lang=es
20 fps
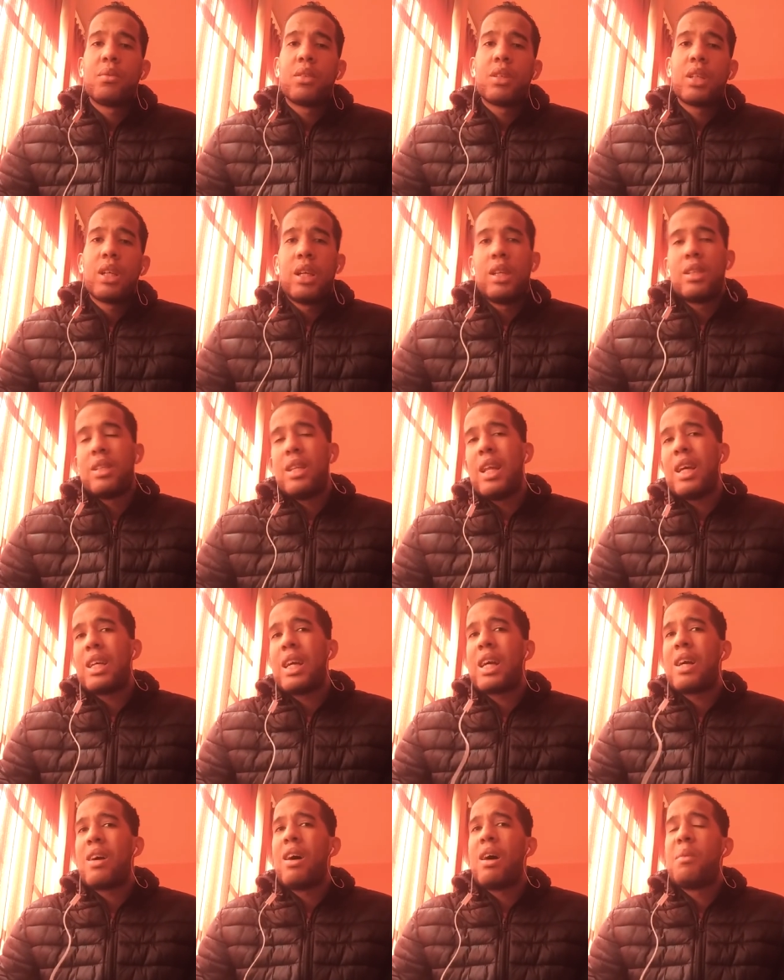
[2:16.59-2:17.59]
es la
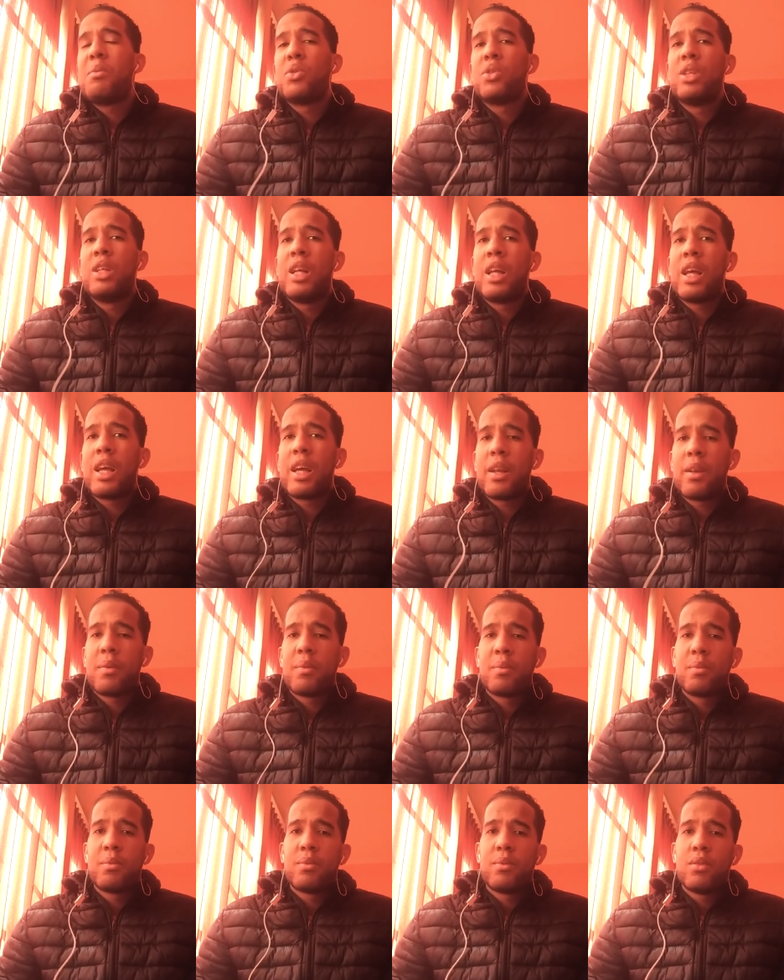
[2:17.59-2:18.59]
que acabamos de leer.
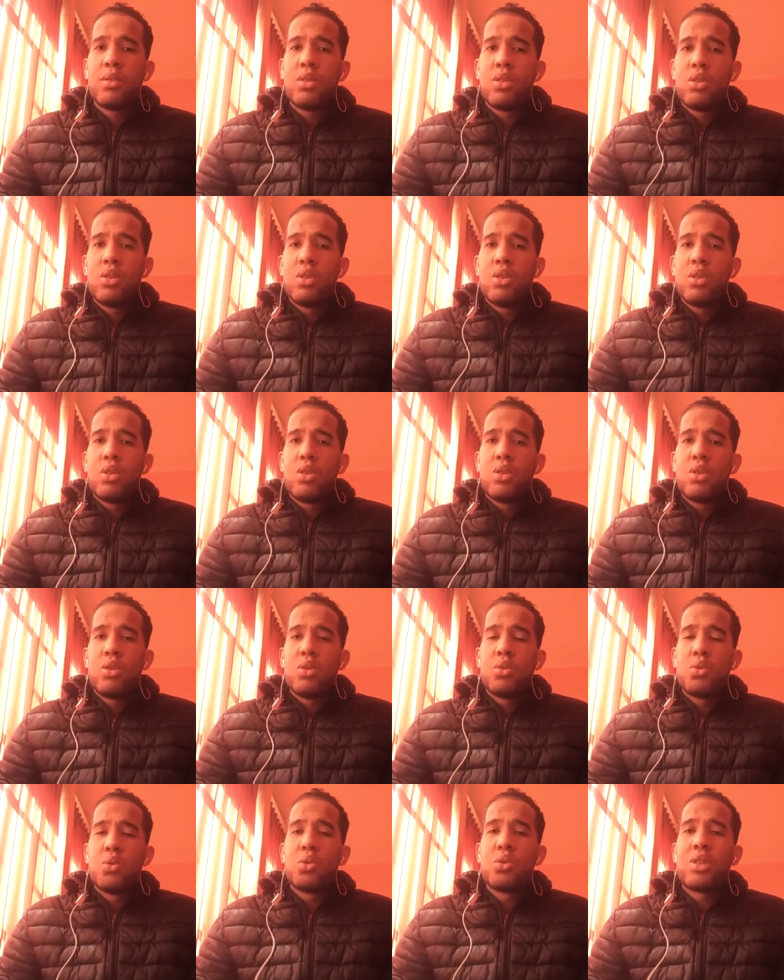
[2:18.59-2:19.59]

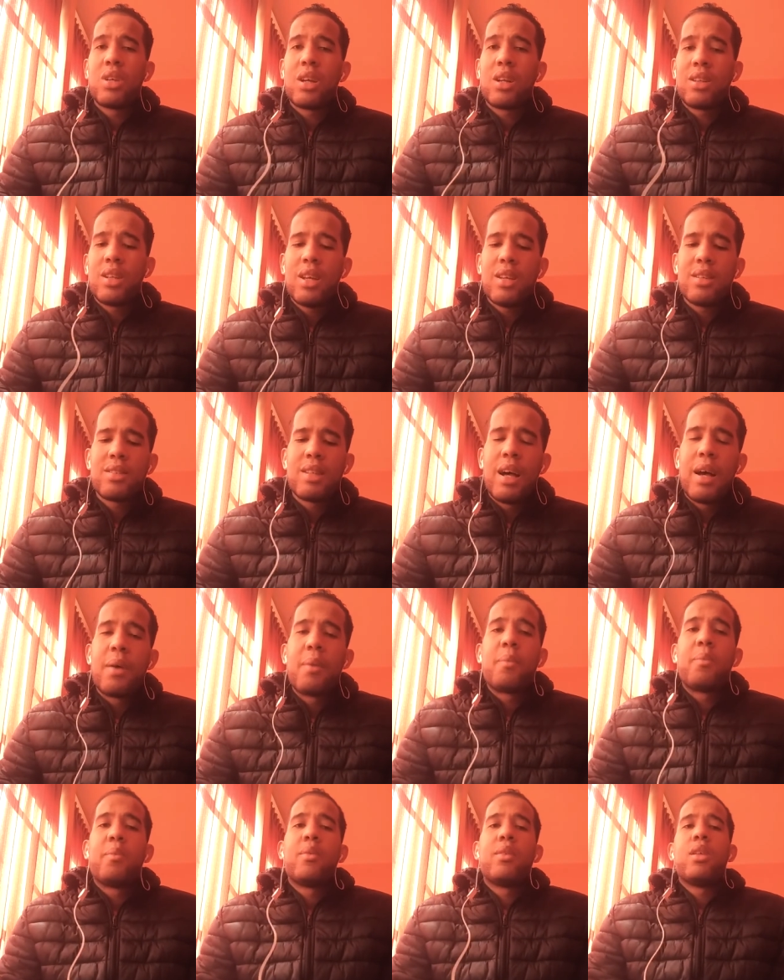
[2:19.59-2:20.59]
Su
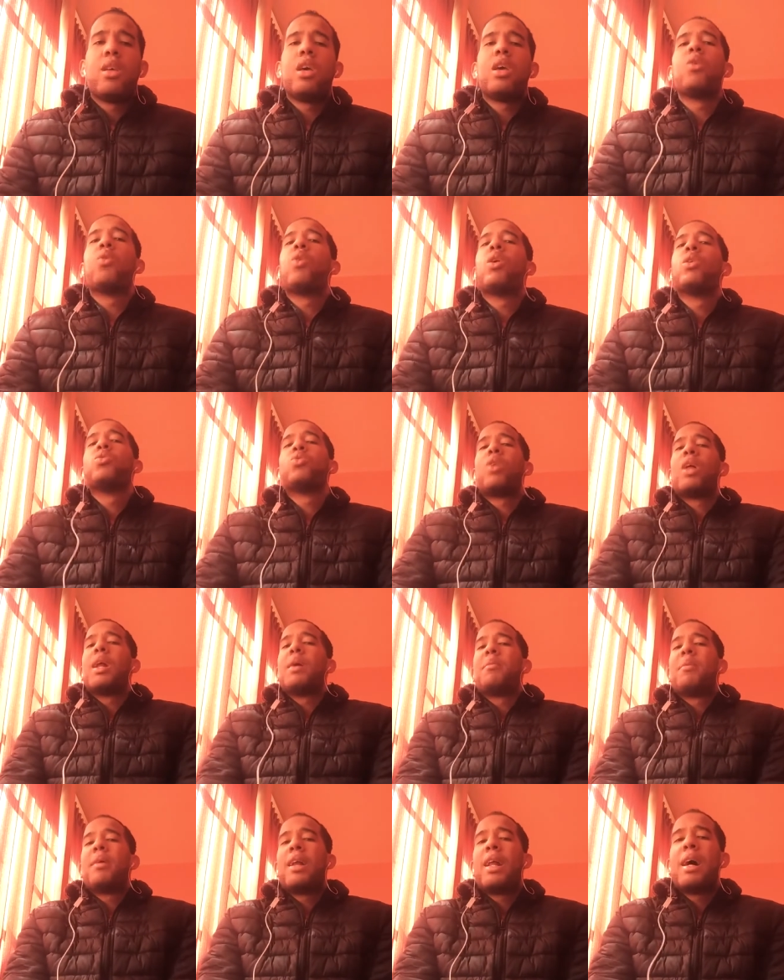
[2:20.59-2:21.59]
certeza en cuanto a
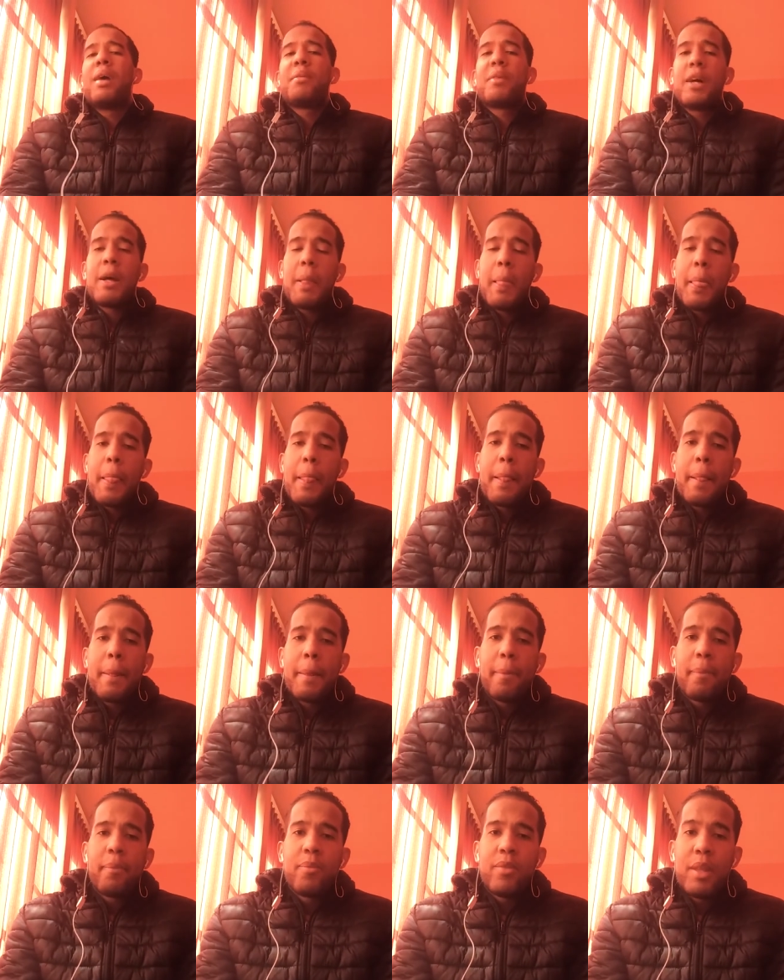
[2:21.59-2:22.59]
la palabra
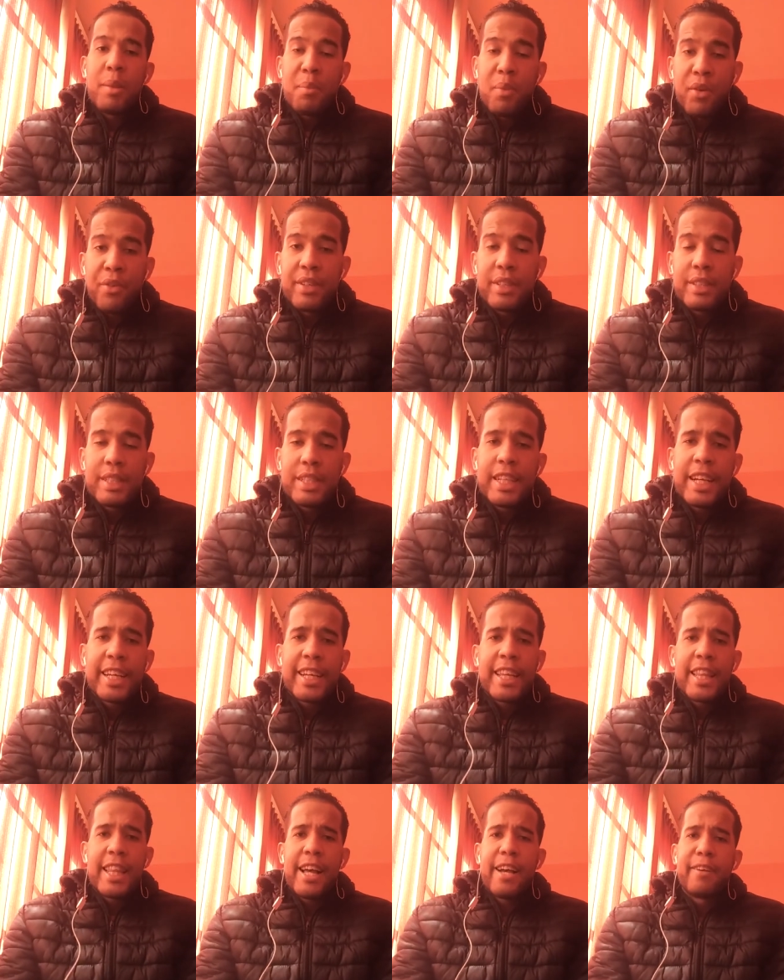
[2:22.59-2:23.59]
de profecía
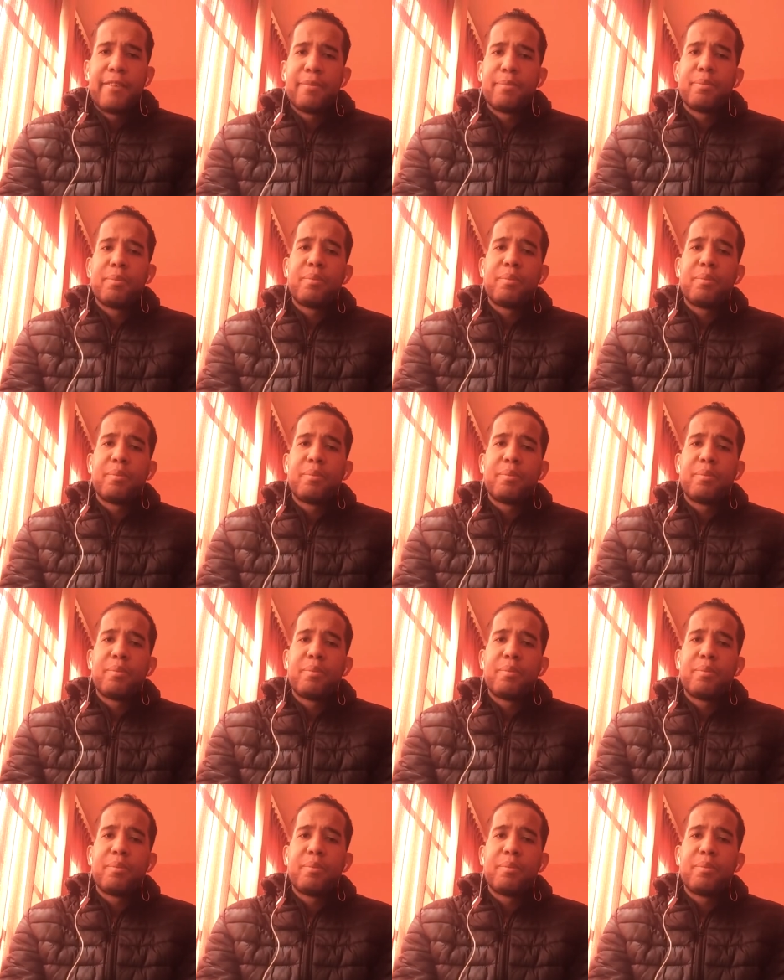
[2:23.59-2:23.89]
que da.